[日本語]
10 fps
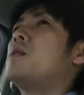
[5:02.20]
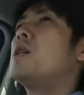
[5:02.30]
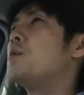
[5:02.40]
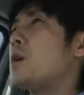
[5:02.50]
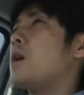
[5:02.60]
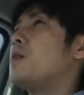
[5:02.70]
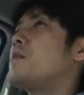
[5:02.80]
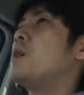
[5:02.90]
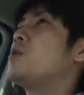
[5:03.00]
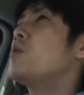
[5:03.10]
なので、
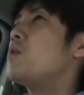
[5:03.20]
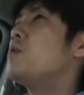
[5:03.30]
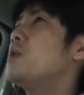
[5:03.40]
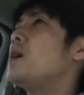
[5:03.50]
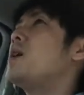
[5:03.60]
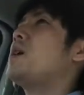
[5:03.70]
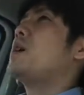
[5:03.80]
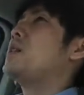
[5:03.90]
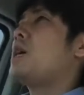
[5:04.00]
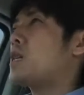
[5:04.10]
まあ、喜んで
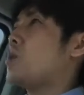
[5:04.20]
出